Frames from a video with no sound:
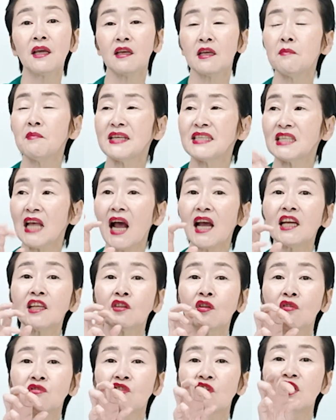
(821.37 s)
이미 싹이
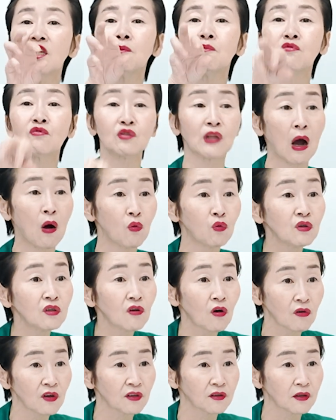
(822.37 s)
터서 입으로
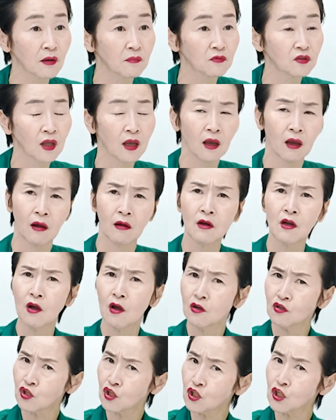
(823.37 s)
나오는 거기 때문에
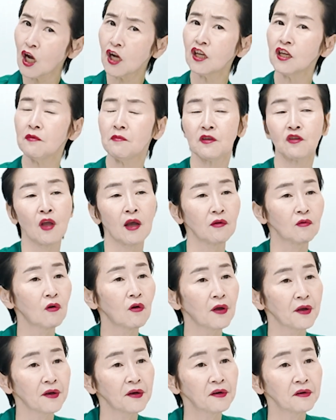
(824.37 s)
시작이 이미 된
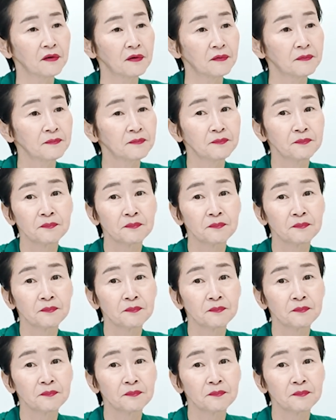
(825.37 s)
거예요.